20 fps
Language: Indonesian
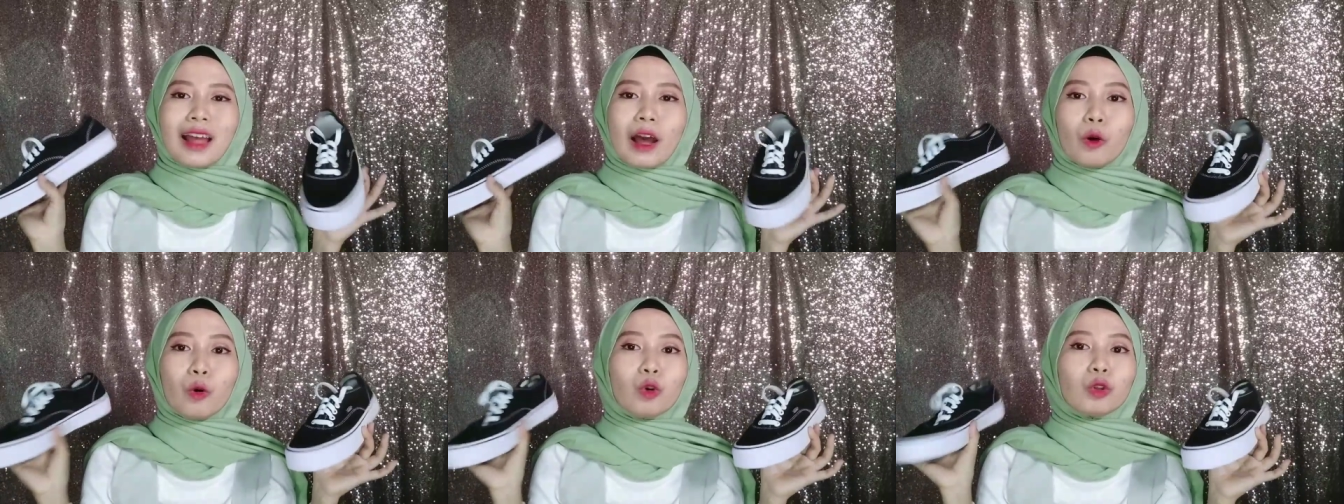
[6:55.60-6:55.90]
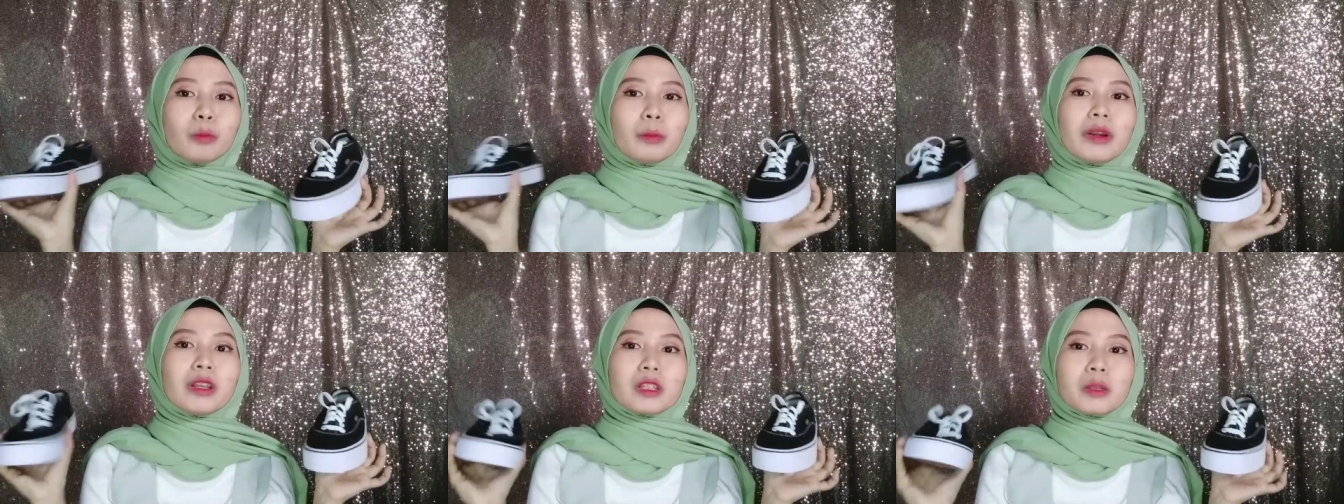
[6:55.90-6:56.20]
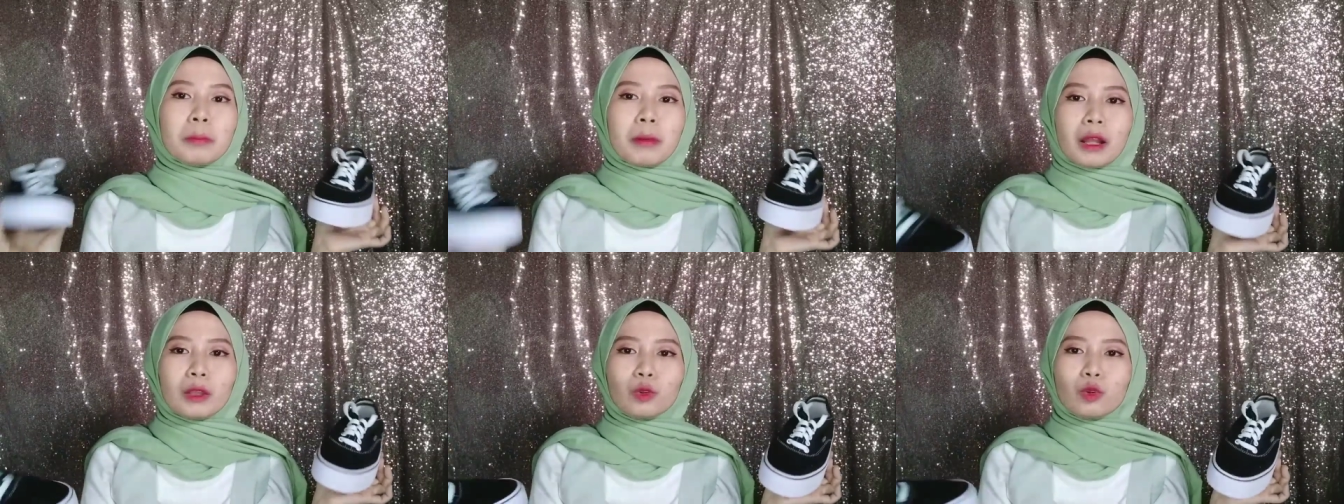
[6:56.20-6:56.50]
takut beli
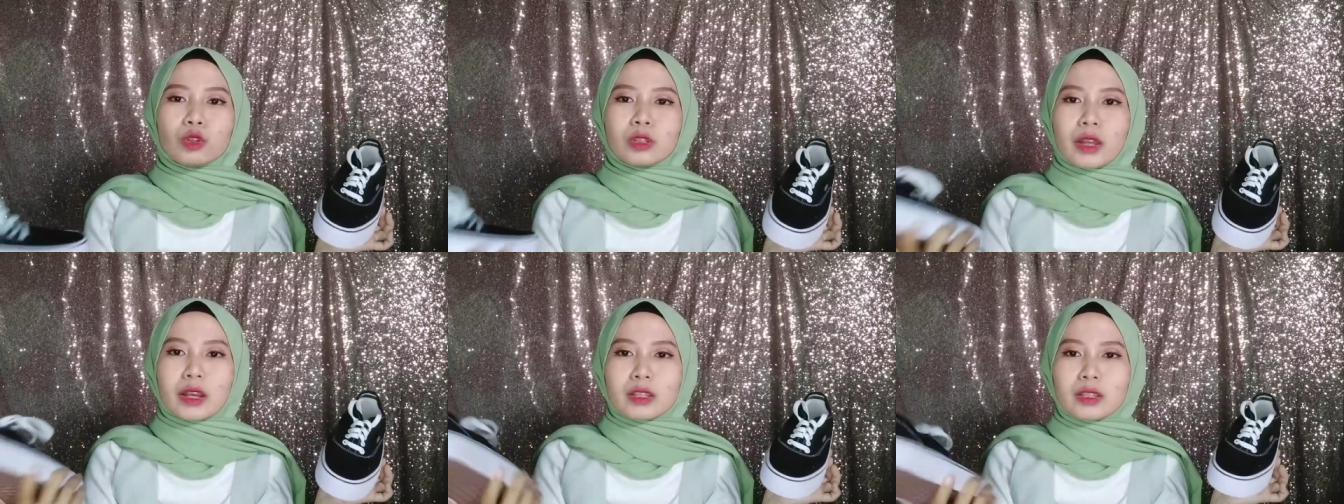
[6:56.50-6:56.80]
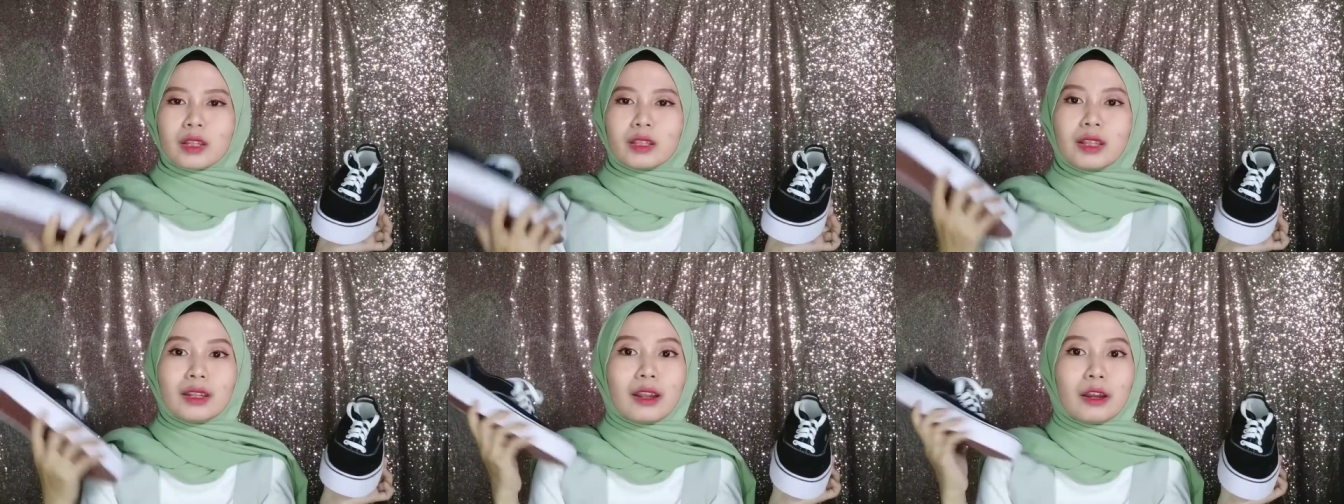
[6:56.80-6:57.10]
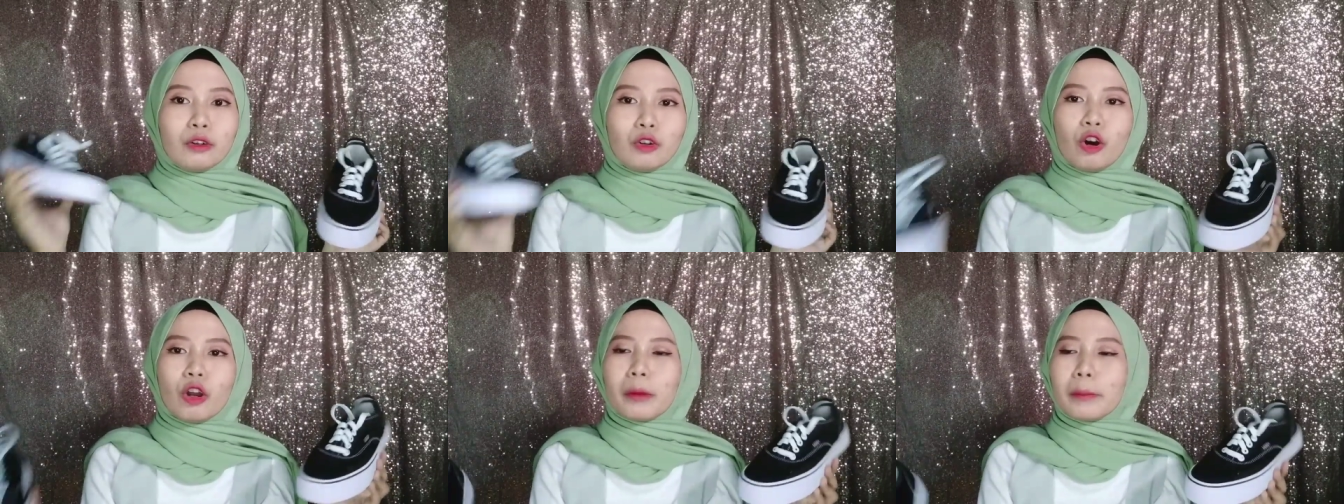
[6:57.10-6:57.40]
sepatu size-nya
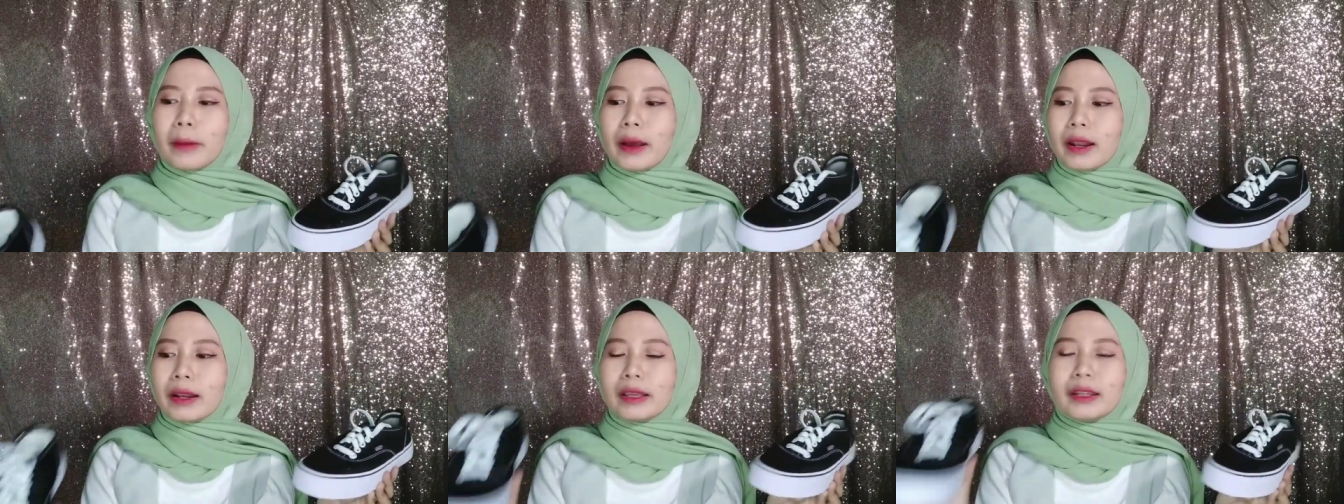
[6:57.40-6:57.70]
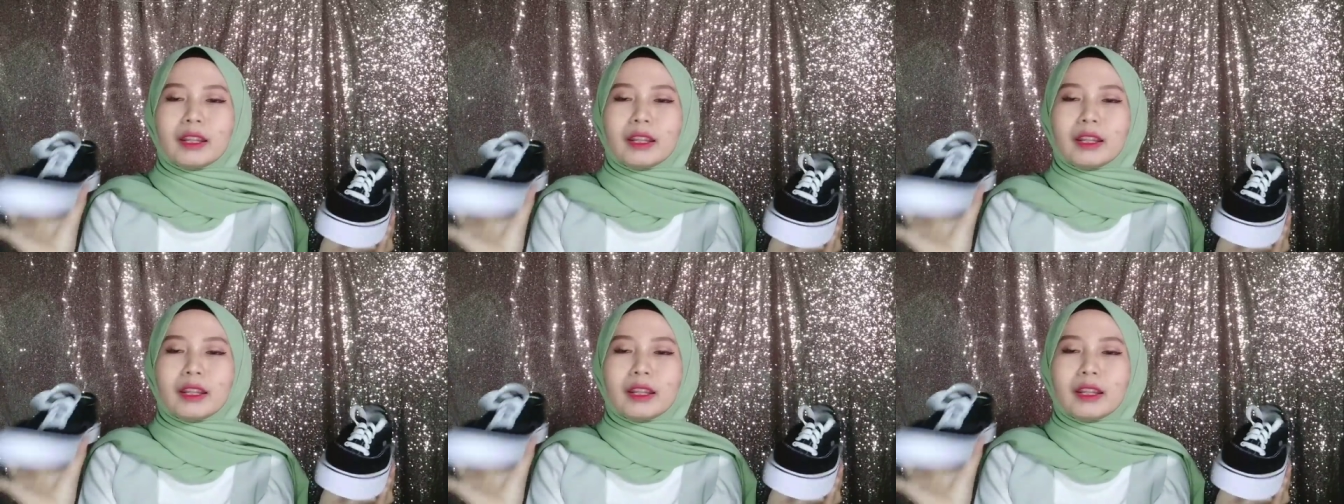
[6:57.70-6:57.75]
tidak normal